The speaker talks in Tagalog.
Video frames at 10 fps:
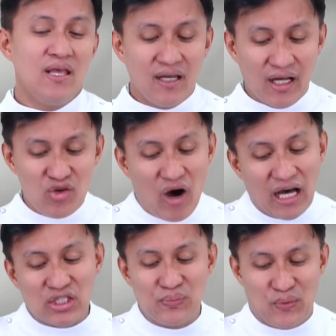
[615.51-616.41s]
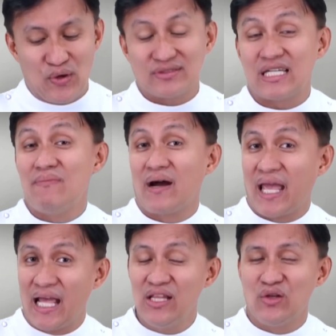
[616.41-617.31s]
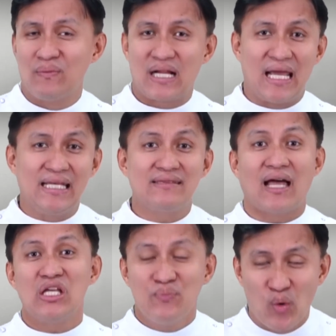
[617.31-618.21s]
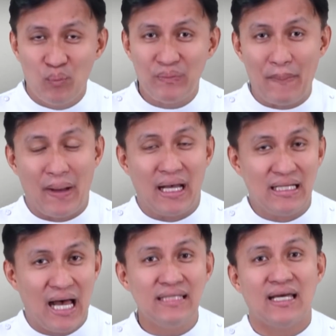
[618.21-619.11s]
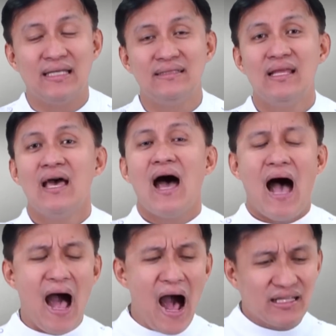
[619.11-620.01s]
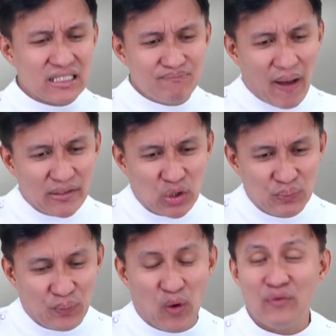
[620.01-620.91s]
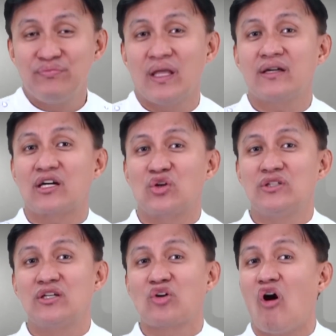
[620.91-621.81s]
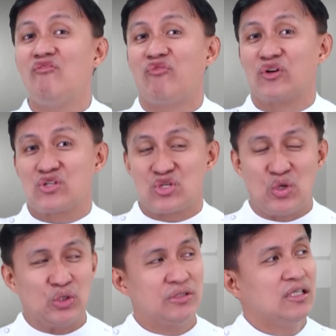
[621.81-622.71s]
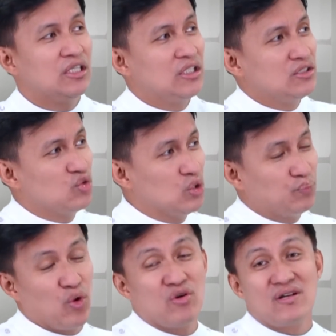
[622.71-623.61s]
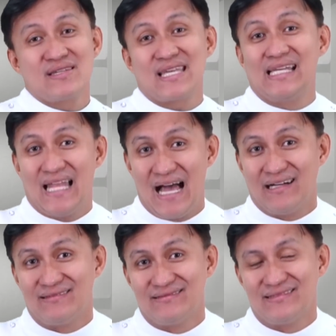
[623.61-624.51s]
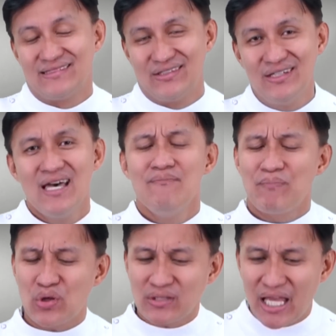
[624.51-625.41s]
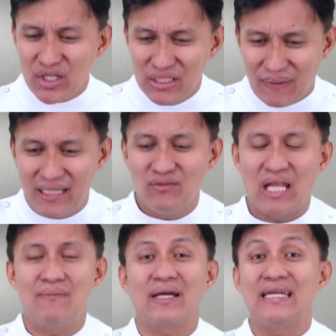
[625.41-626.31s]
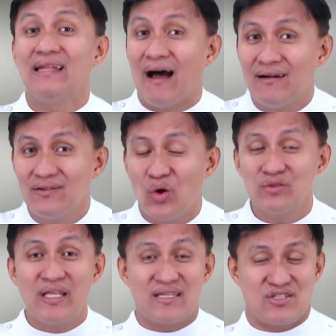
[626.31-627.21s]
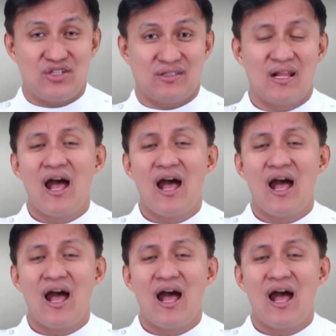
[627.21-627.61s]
Ngayong araw po sa Ebanghelyo, marahil tayo po na paalahanan, ang ating Panginoon po nagkaroon ng comfort zone doon po sa ilang. No? Pero tayo naman, wala namang ilang o desert.